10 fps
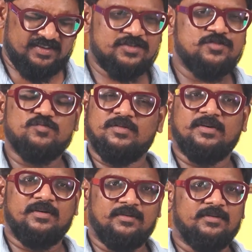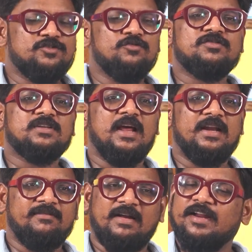షూ షూట్స్
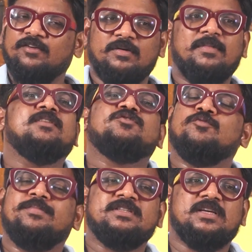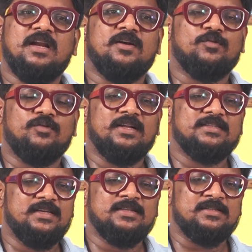కానీ ఇవన్నీ కూడా మనం చూపించాలనుకుంటే
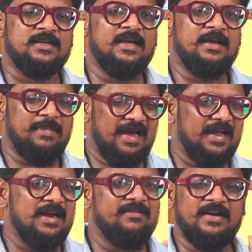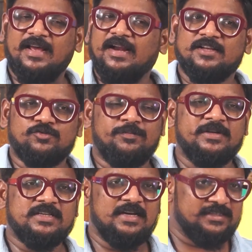సీన్స్ని బాగా ఎలివేట్ అయ్యేలా
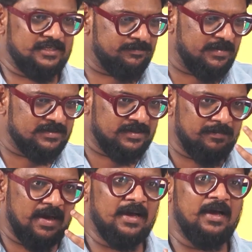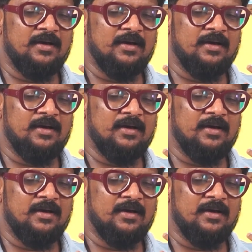చూపించాలి సస్పెన్స్ని బాగా